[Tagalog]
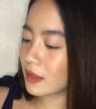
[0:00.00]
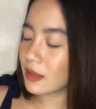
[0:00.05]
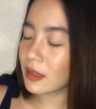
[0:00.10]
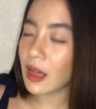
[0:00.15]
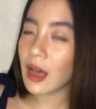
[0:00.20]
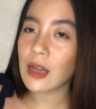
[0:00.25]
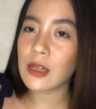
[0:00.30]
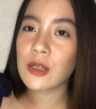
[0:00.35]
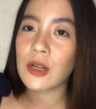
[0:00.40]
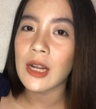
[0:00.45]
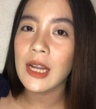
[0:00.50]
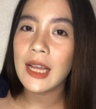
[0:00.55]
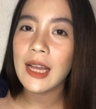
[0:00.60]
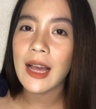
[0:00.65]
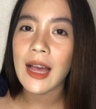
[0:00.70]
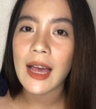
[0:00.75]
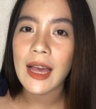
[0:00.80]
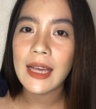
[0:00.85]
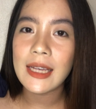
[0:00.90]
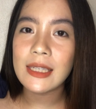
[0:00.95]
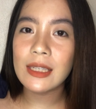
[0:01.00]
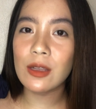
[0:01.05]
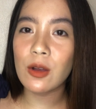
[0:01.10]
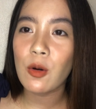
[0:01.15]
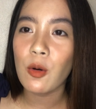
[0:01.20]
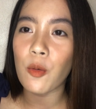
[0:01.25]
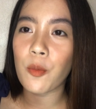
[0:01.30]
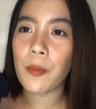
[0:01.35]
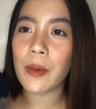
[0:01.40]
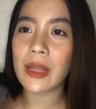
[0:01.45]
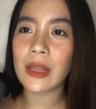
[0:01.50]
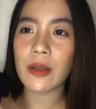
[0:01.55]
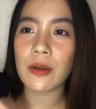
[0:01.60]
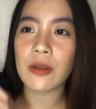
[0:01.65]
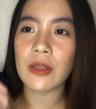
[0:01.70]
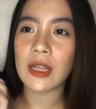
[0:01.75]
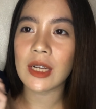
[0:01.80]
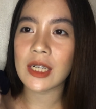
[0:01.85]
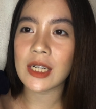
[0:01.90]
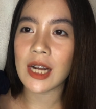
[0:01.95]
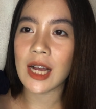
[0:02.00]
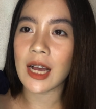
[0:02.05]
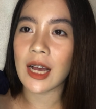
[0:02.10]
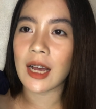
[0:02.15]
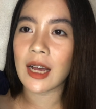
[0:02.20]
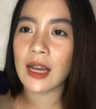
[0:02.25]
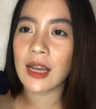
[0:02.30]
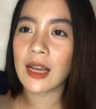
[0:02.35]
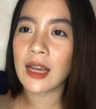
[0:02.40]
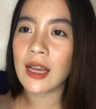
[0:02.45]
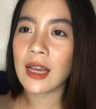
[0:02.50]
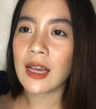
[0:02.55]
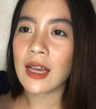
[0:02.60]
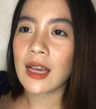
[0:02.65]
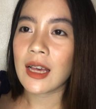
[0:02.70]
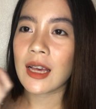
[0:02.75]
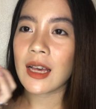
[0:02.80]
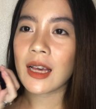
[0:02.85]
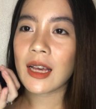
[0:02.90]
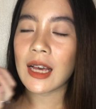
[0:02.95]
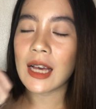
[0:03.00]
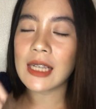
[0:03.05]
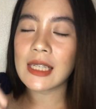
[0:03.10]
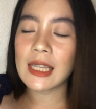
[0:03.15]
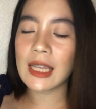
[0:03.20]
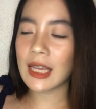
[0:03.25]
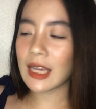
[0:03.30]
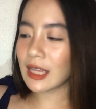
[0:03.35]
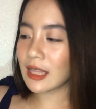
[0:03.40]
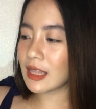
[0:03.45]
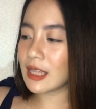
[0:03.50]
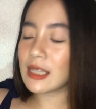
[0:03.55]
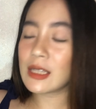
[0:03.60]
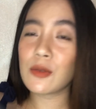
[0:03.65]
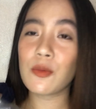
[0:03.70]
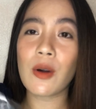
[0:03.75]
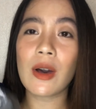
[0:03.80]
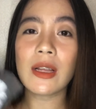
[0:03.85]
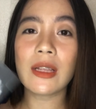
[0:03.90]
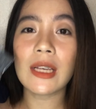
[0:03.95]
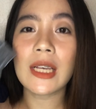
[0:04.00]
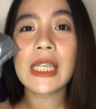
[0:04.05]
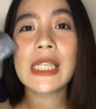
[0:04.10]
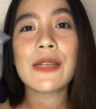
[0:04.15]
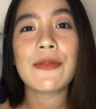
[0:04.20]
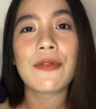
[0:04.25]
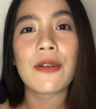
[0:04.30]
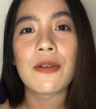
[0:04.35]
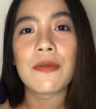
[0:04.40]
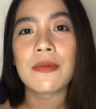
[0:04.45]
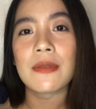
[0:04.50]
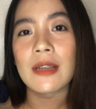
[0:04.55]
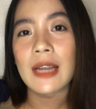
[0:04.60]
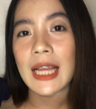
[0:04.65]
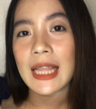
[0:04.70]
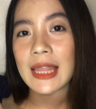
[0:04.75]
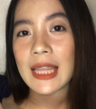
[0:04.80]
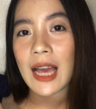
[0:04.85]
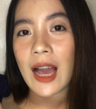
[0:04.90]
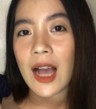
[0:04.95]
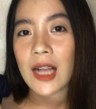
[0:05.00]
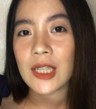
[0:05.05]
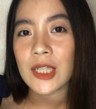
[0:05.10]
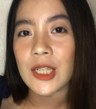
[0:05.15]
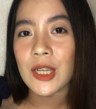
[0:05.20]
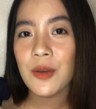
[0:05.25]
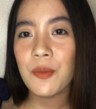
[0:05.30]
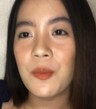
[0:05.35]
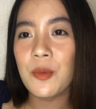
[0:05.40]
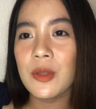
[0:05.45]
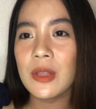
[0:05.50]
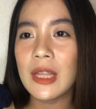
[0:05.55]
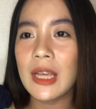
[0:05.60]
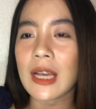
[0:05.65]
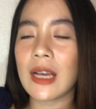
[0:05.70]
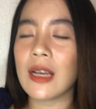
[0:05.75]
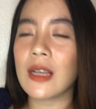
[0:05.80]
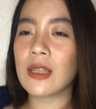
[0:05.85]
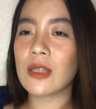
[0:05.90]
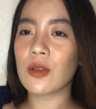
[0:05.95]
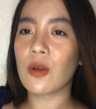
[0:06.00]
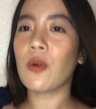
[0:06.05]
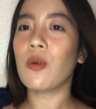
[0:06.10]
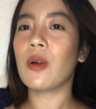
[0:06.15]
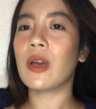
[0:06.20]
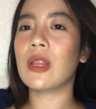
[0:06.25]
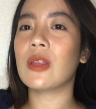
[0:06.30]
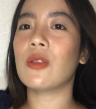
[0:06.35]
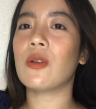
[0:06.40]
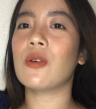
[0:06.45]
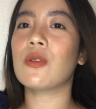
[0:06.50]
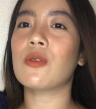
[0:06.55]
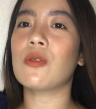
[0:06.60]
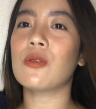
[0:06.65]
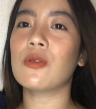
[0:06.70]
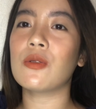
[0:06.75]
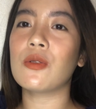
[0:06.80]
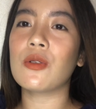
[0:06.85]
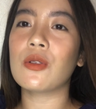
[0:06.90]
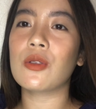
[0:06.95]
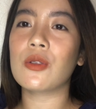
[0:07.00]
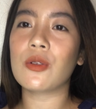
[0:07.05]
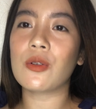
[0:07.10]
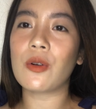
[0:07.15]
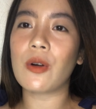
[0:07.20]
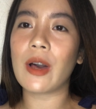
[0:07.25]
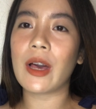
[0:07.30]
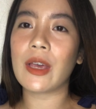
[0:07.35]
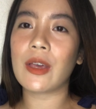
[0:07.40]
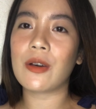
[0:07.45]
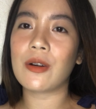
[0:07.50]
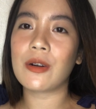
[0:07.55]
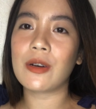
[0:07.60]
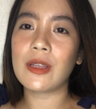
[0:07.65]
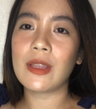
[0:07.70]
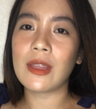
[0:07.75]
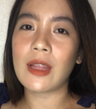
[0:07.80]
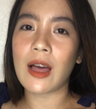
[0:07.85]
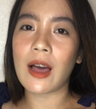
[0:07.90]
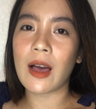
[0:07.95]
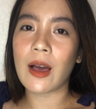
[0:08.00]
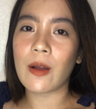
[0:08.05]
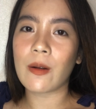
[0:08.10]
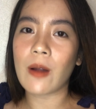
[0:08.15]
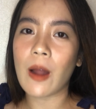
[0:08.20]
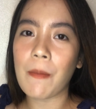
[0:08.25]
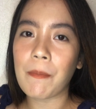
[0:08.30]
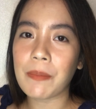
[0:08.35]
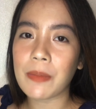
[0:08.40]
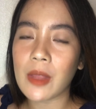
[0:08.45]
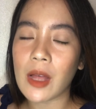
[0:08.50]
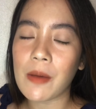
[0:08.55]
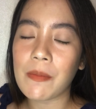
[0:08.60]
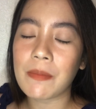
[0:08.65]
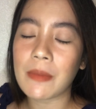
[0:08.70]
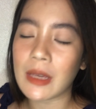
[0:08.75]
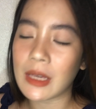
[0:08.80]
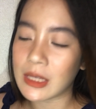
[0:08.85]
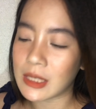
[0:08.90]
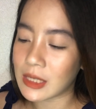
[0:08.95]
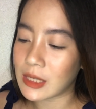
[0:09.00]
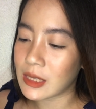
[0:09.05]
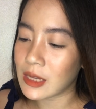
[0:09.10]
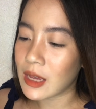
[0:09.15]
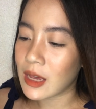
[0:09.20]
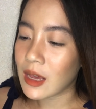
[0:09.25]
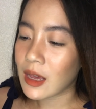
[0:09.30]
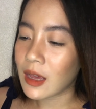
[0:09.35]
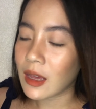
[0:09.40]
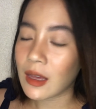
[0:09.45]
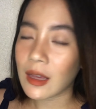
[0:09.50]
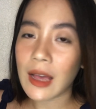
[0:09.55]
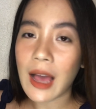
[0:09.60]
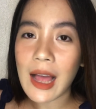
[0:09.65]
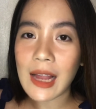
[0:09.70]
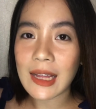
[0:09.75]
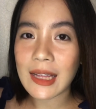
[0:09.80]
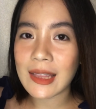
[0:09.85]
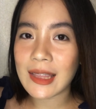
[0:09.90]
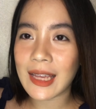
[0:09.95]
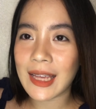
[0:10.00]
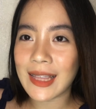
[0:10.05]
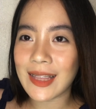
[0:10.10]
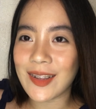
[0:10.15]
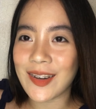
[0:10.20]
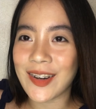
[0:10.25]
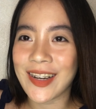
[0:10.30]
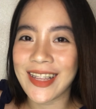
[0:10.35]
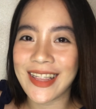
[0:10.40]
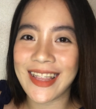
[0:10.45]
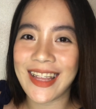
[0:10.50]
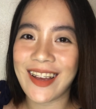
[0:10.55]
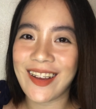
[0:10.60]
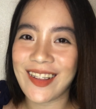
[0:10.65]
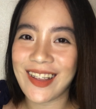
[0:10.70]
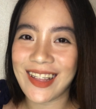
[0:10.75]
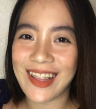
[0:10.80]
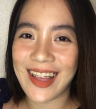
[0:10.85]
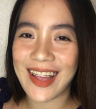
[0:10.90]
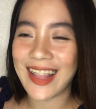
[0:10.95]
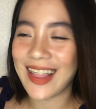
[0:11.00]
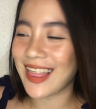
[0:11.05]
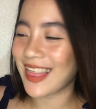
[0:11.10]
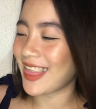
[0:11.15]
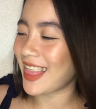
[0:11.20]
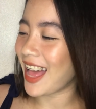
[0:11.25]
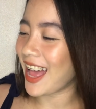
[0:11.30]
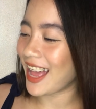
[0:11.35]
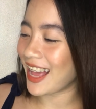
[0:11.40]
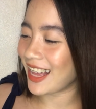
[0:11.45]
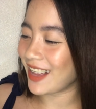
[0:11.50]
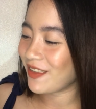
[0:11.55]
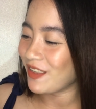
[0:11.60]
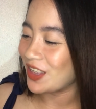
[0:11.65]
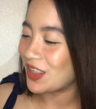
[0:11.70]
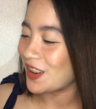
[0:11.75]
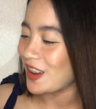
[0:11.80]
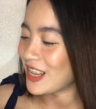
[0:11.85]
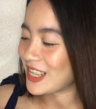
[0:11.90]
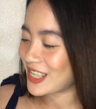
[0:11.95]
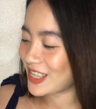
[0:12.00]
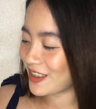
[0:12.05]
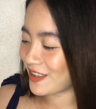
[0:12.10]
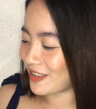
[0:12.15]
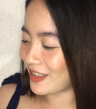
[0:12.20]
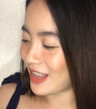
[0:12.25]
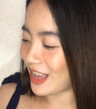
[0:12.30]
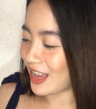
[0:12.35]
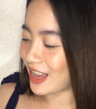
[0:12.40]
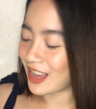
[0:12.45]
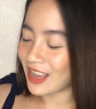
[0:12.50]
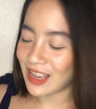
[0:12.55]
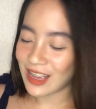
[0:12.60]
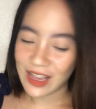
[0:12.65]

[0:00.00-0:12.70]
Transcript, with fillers: Actually guys, na-open ko na siya. Kasi this one is from Trendy Hot Chick Boutique. So ito, tong suot ko ngayon na crop top is galing dito. Hindi ko na nahintay. Binukas ko na.